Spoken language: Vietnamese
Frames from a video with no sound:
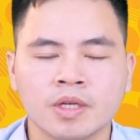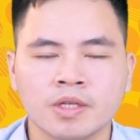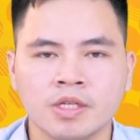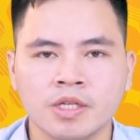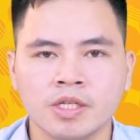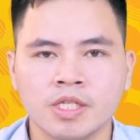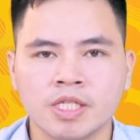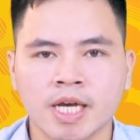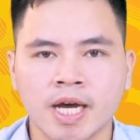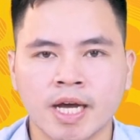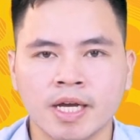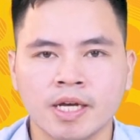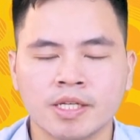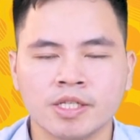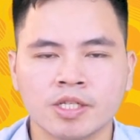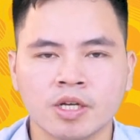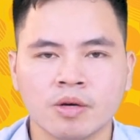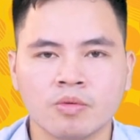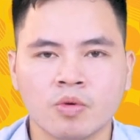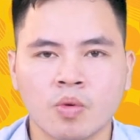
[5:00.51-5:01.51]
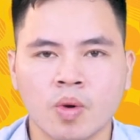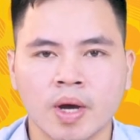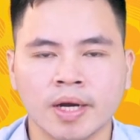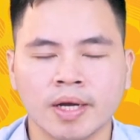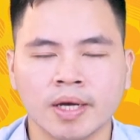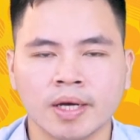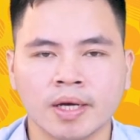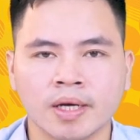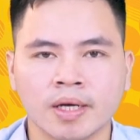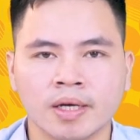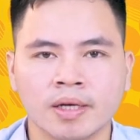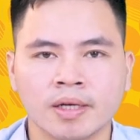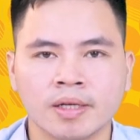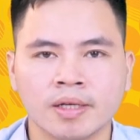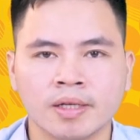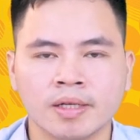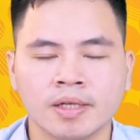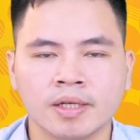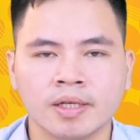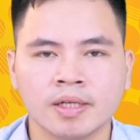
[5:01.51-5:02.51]
chữ trái ở trong khoản nợ
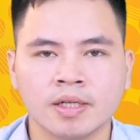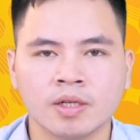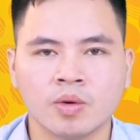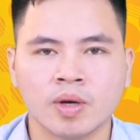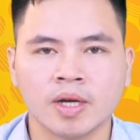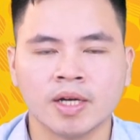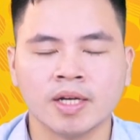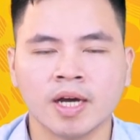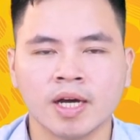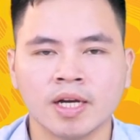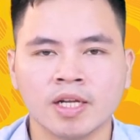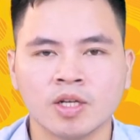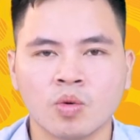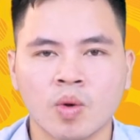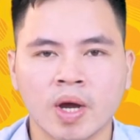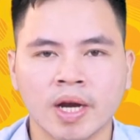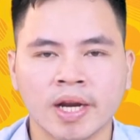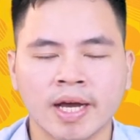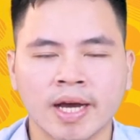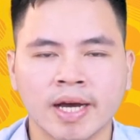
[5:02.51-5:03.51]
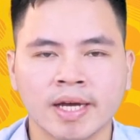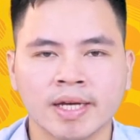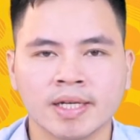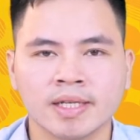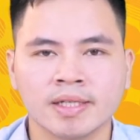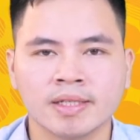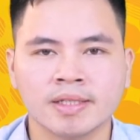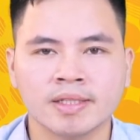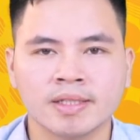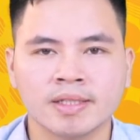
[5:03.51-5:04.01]
khoản nợ liên quan đến ai ạ